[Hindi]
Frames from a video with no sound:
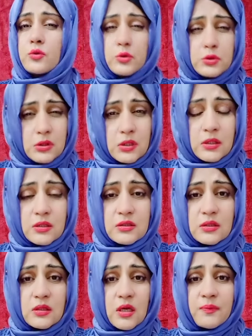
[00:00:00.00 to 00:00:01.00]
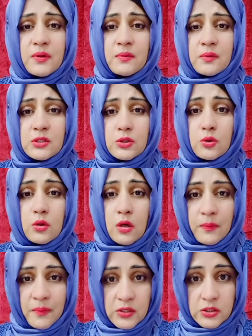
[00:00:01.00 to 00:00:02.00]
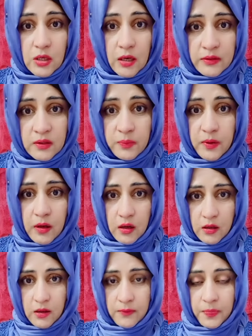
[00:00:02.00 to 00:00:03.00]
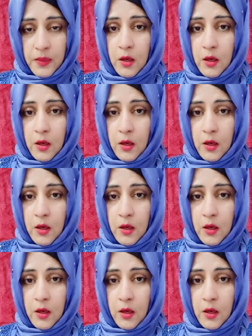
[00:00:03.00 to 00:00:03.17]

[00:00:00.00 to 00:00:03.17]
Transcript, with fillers: कुछ नहीं कर सकता अपने बच्चे को कलमा शहादत पढ़ा रहा है